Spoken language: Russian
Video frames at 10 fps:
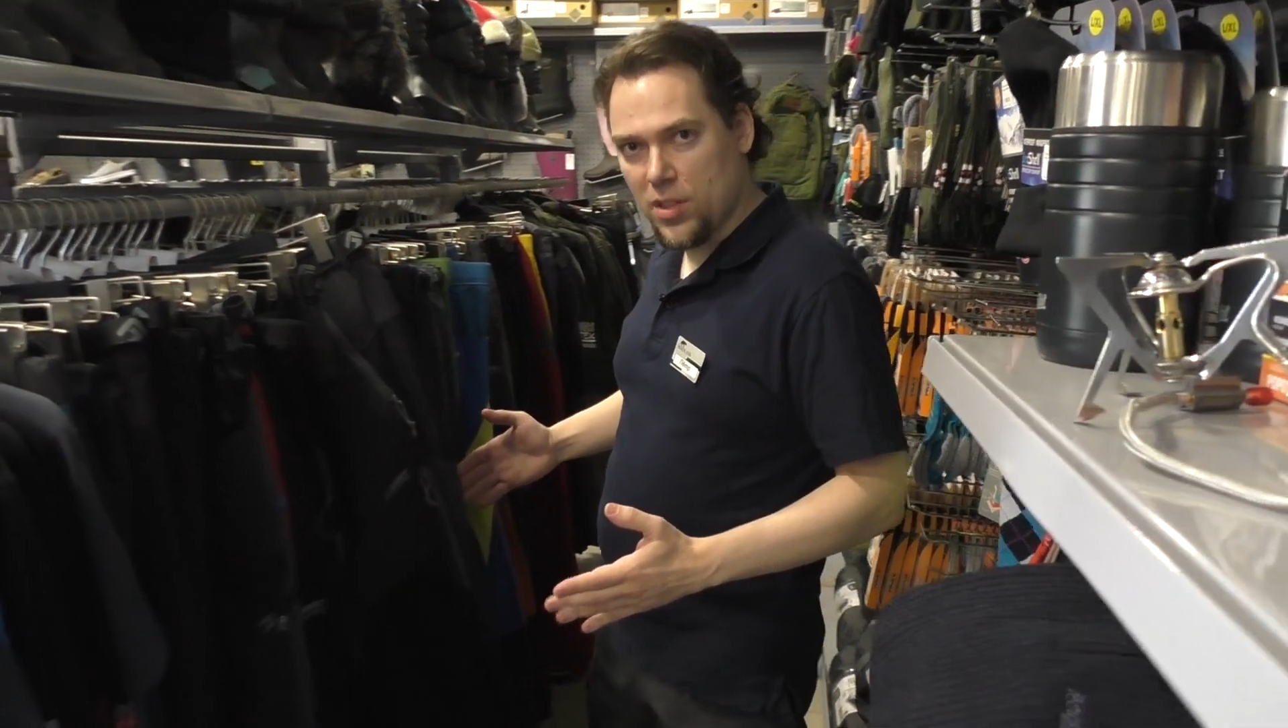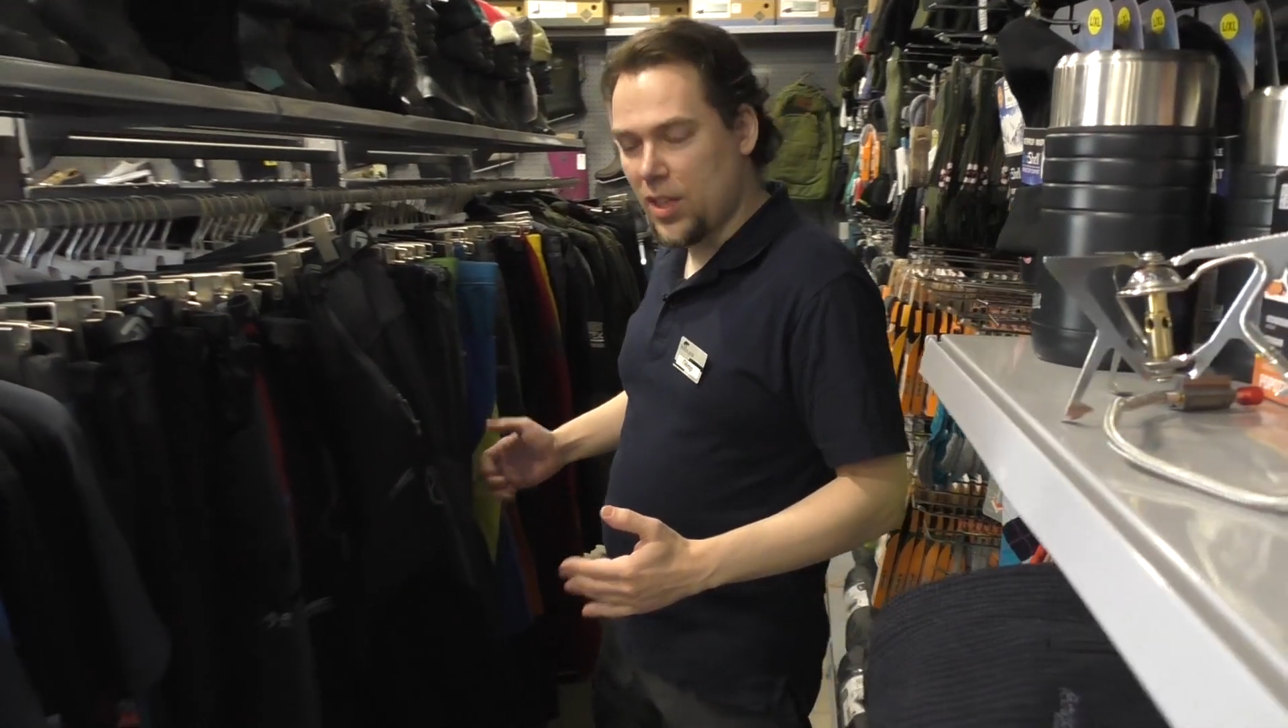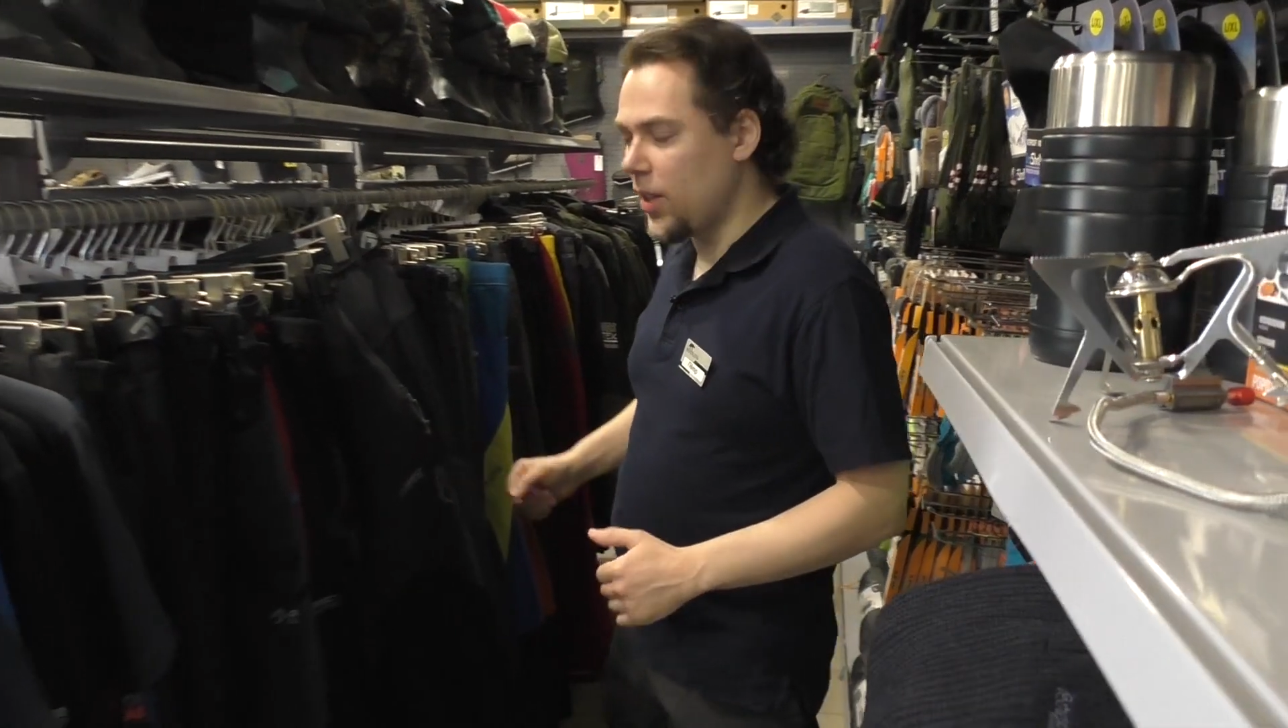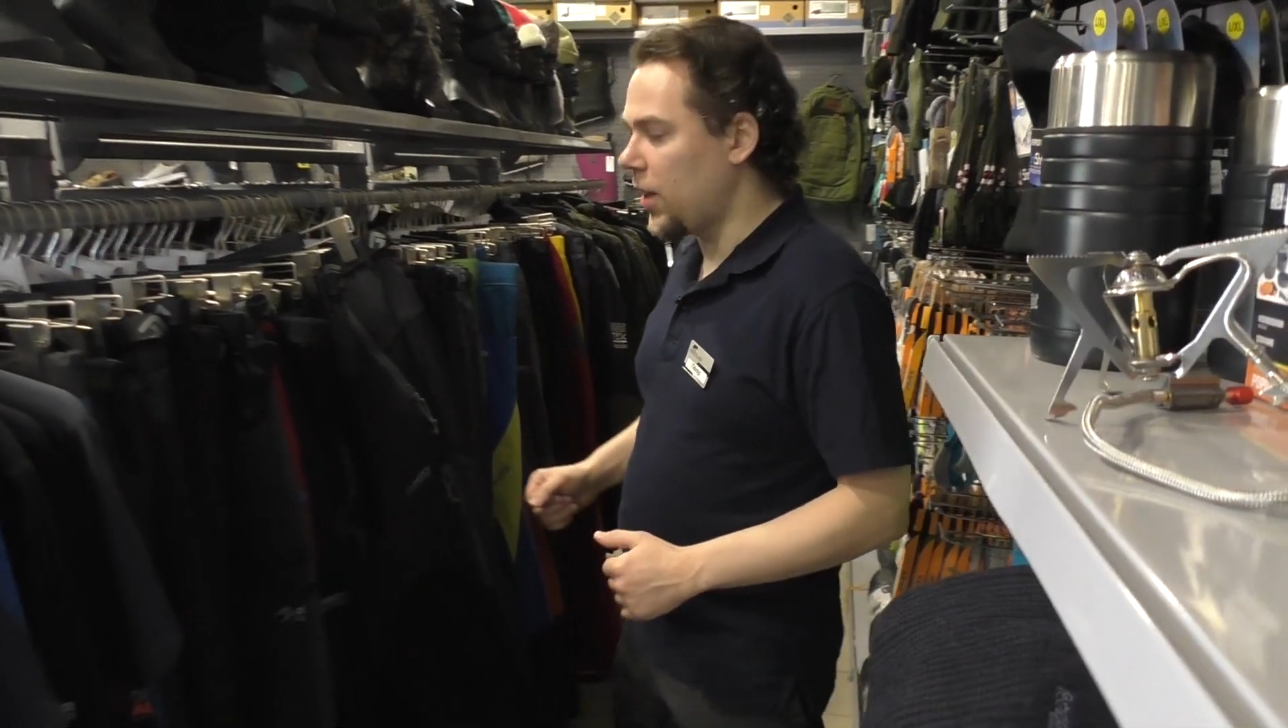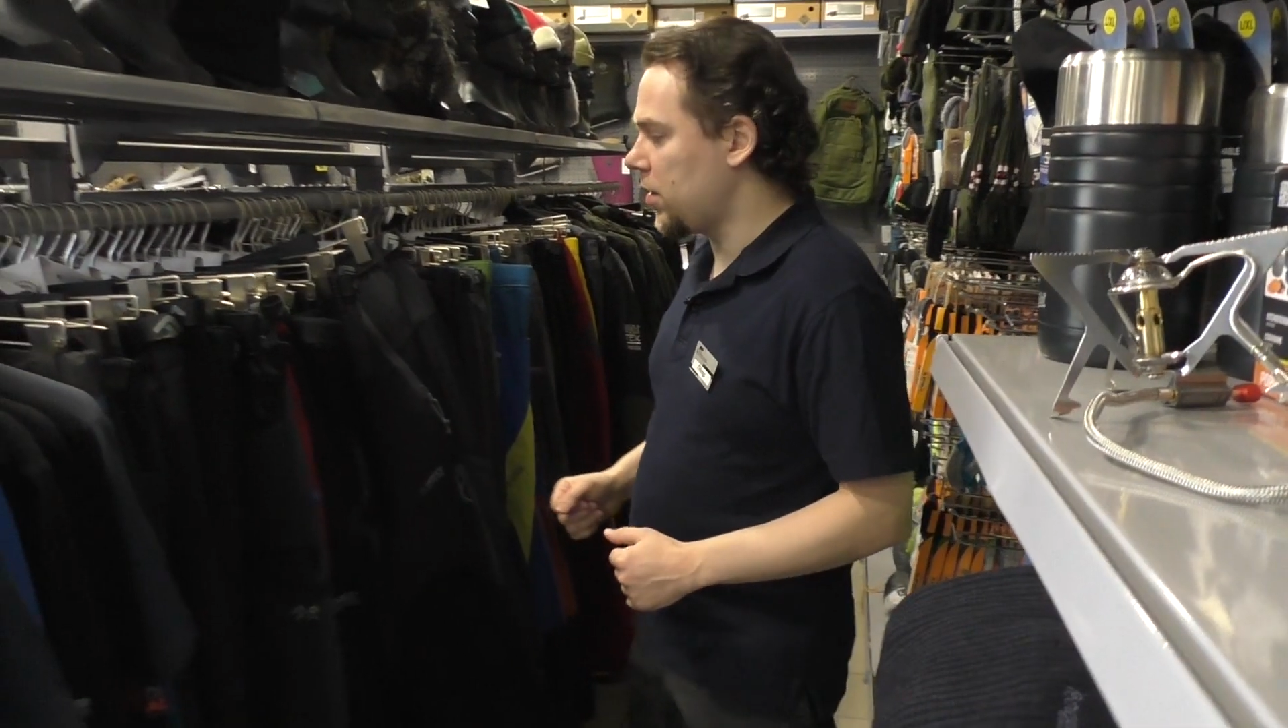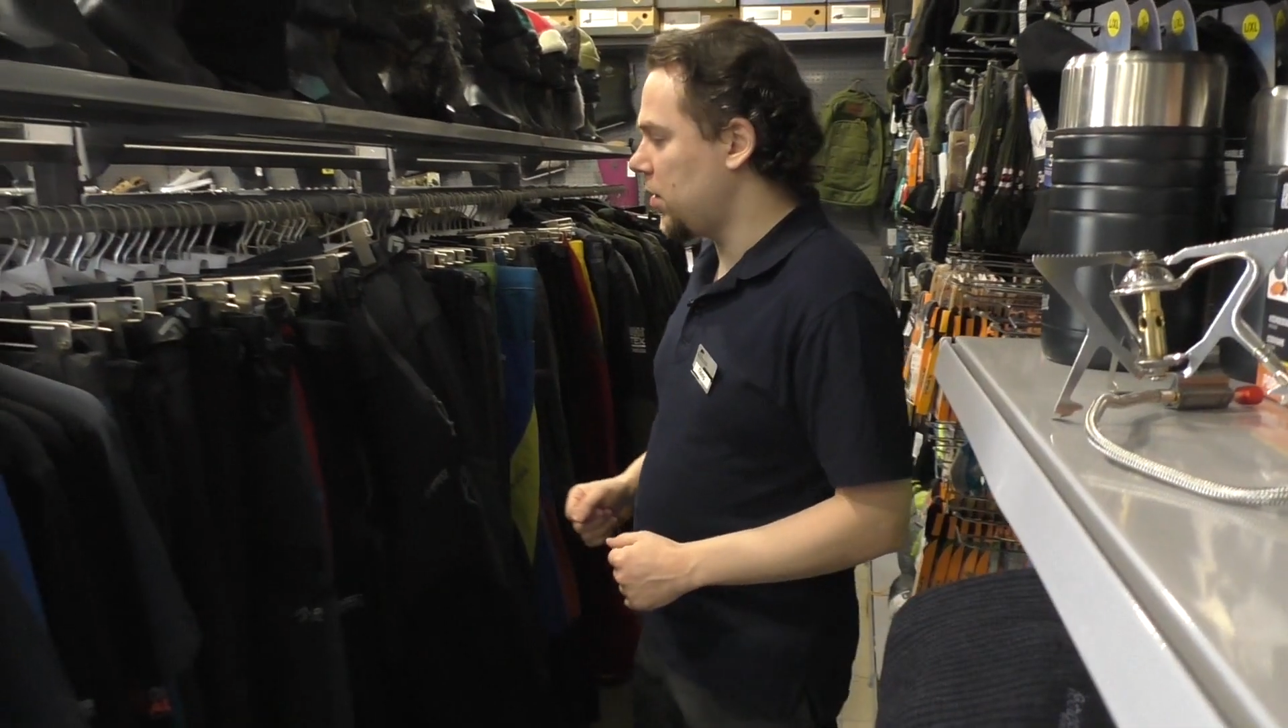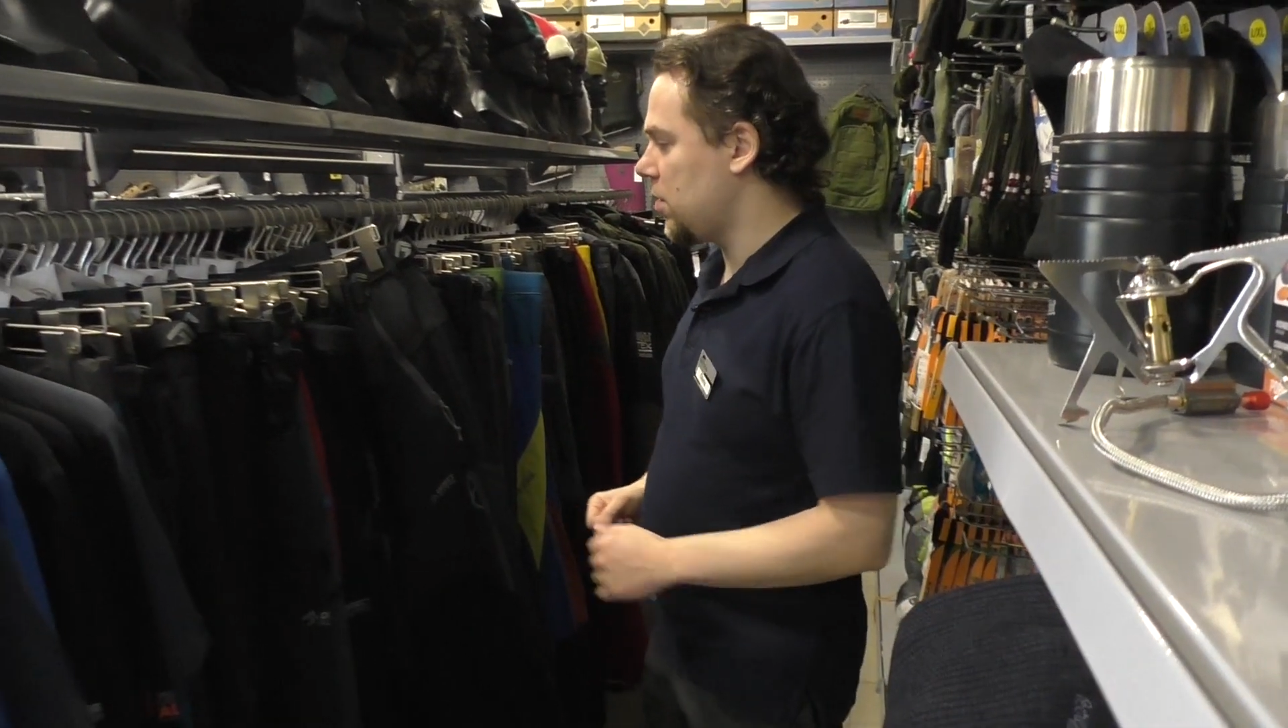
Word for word: стандартной,